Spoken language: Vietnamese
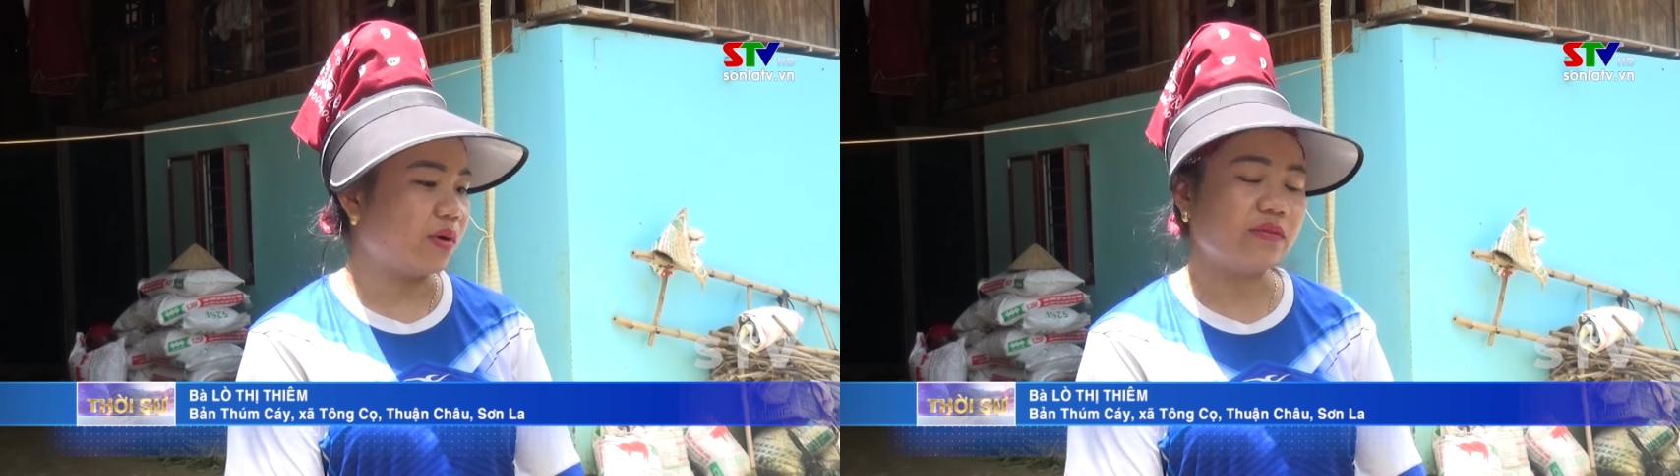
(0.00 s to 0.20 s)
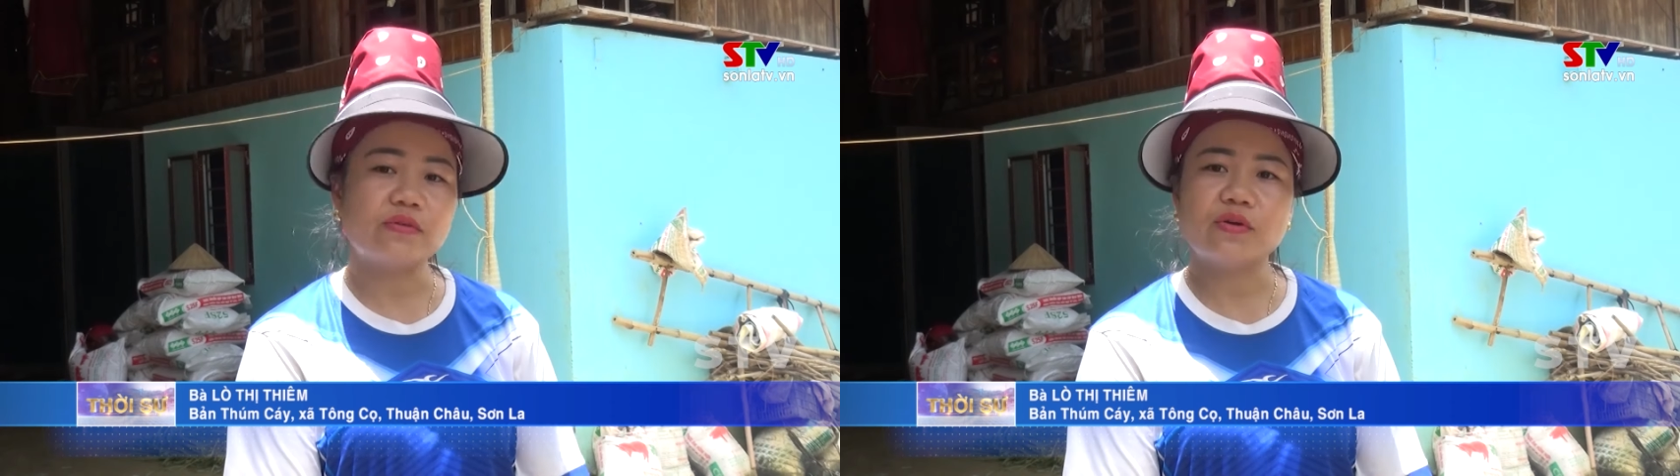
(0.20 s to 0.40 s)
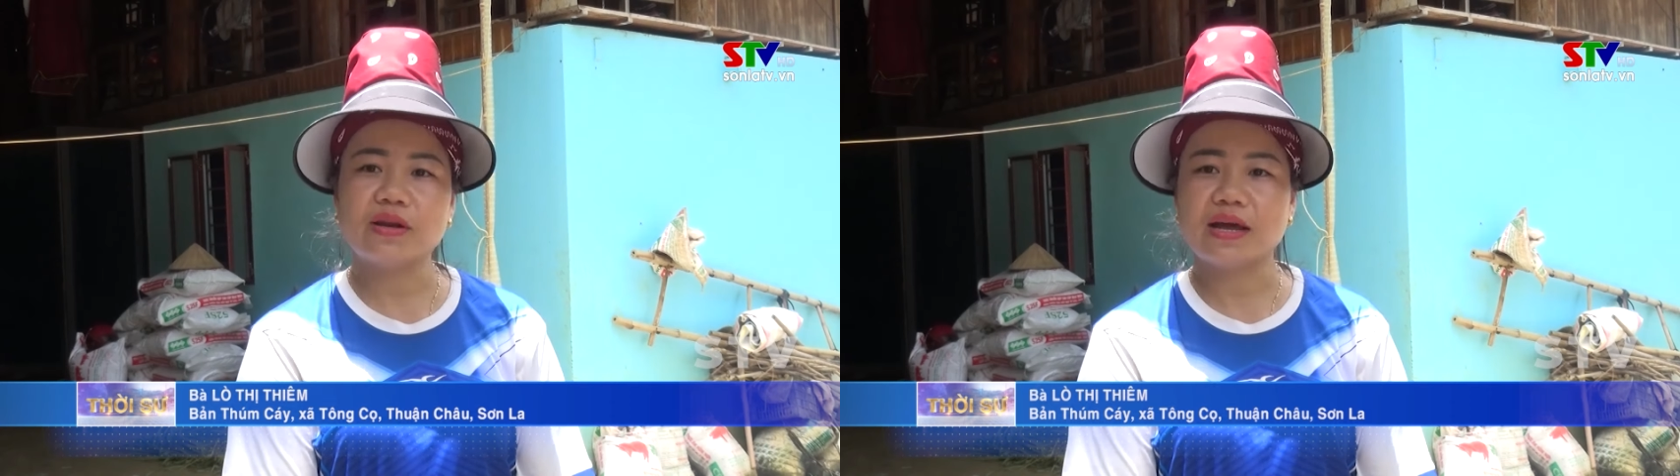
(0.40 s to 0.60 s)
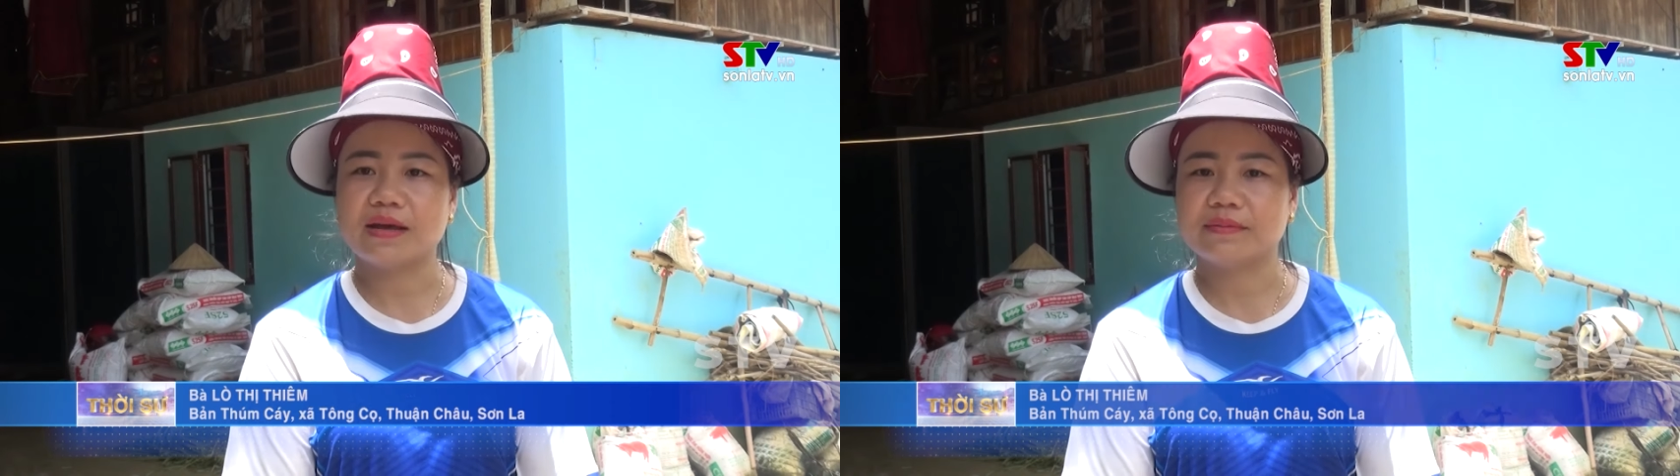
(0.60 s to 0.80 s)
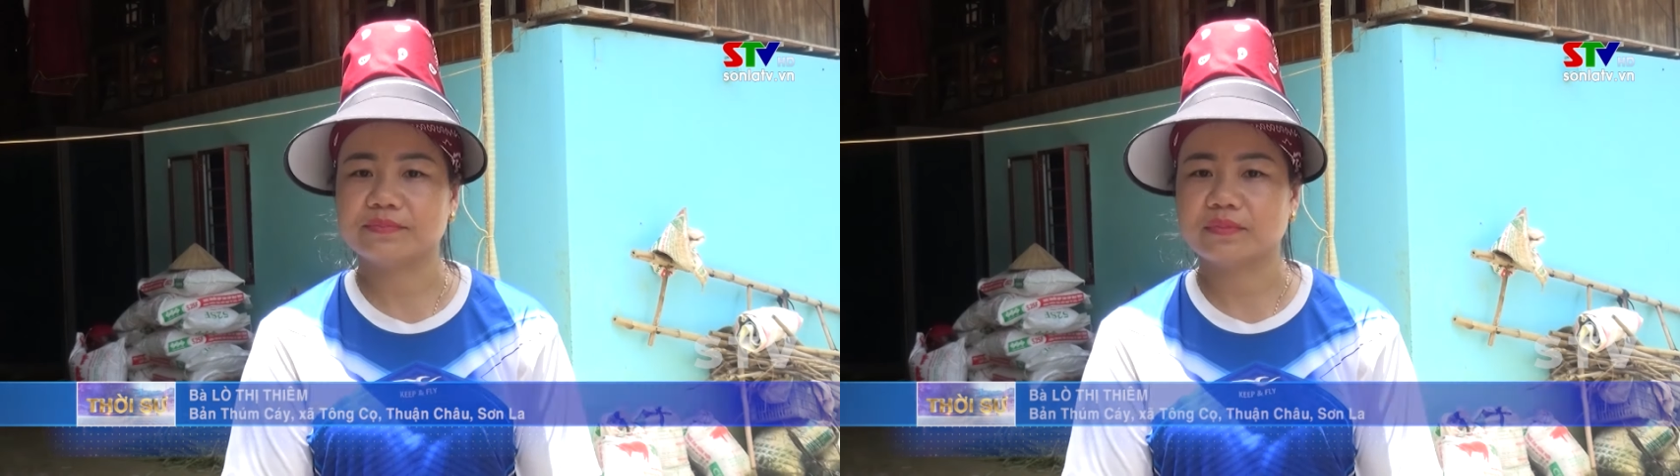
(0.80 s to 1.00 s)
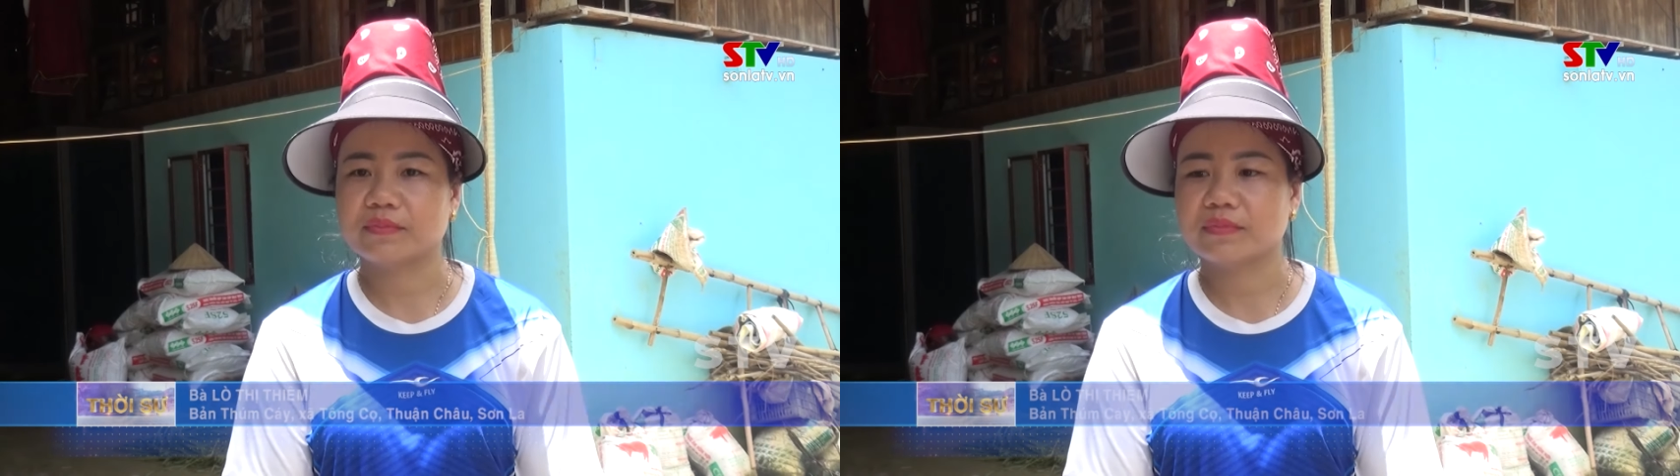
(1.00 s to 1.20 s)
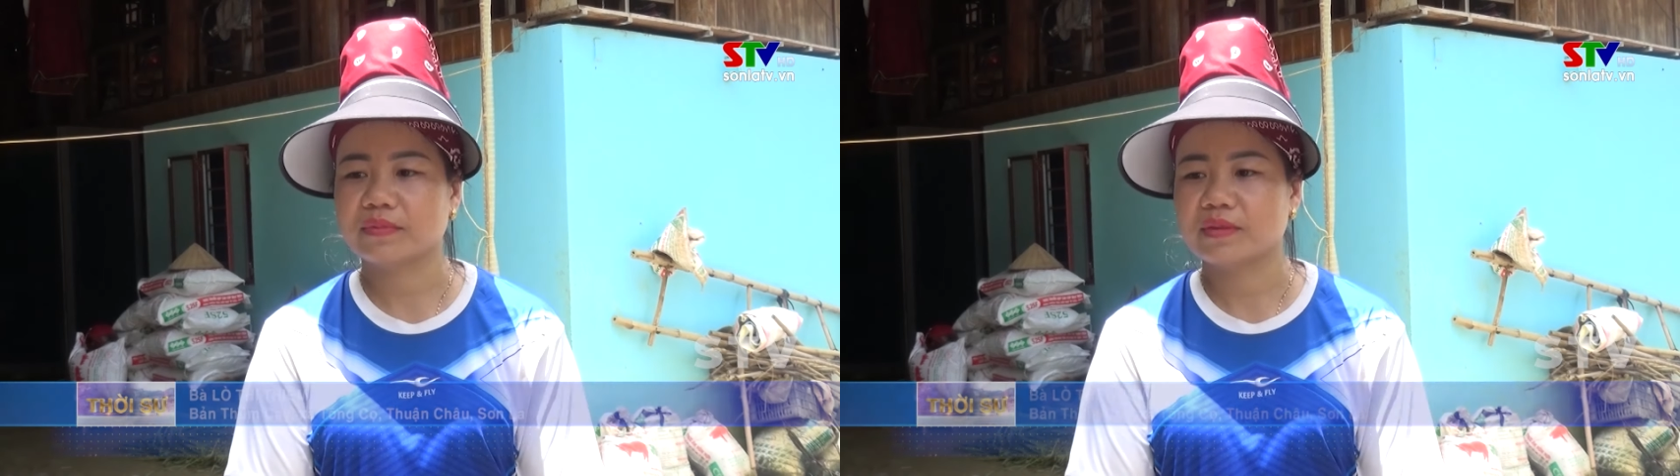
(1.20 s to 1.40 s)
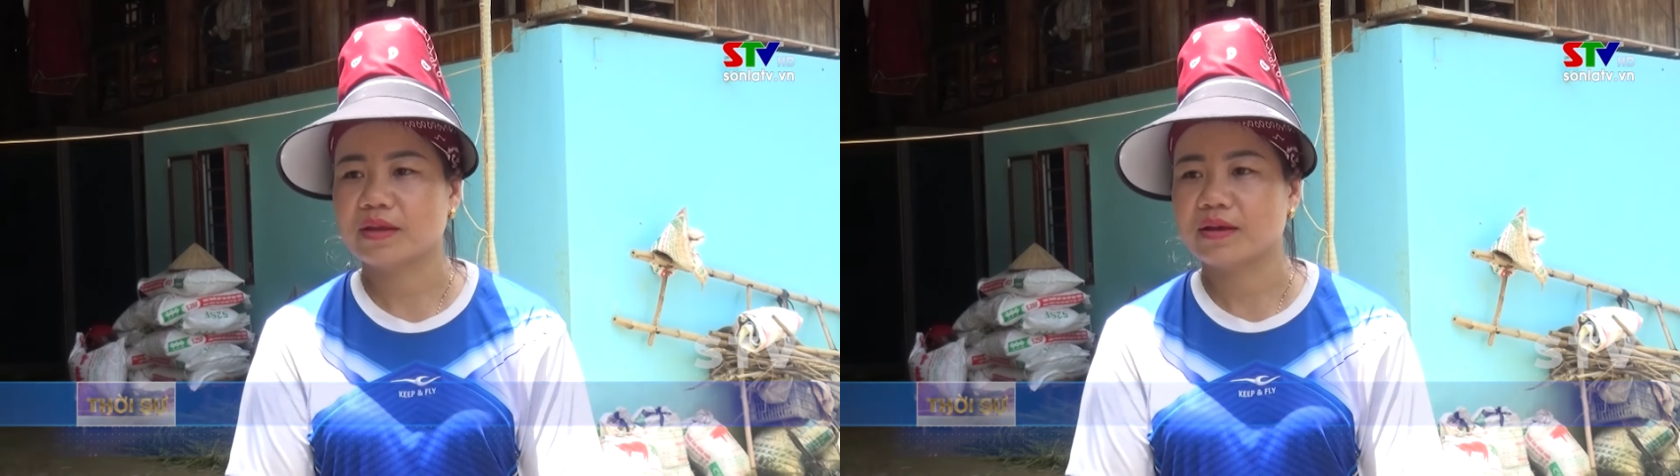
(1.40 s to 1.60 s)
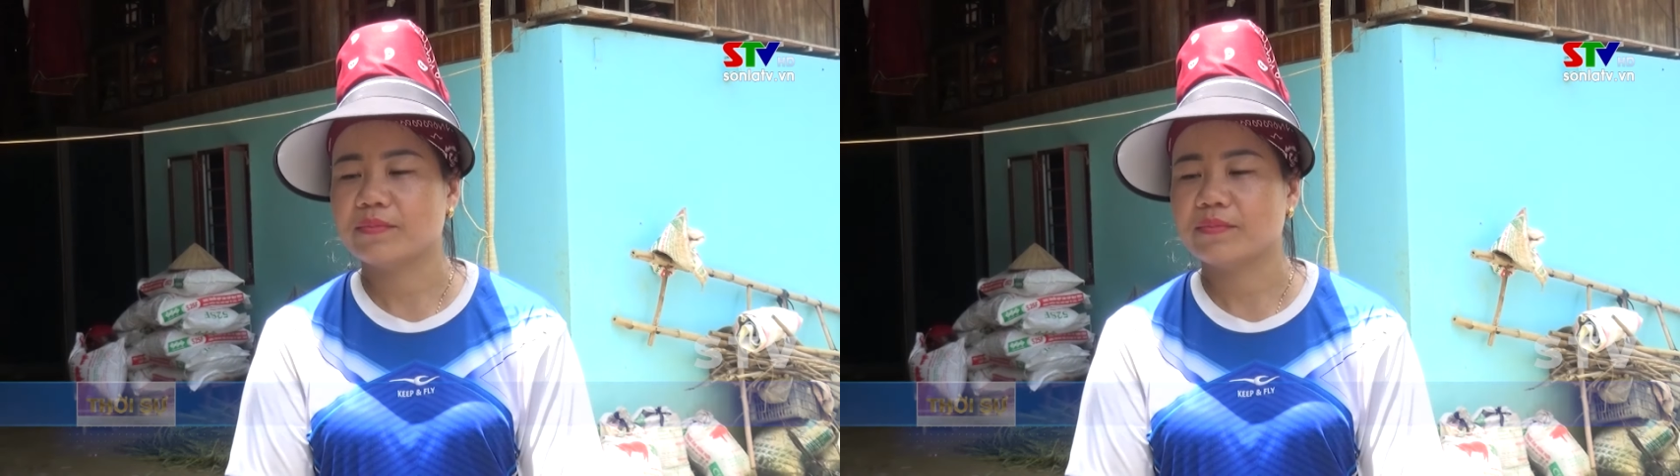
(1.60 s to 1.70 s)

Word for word: cỏ bao phòn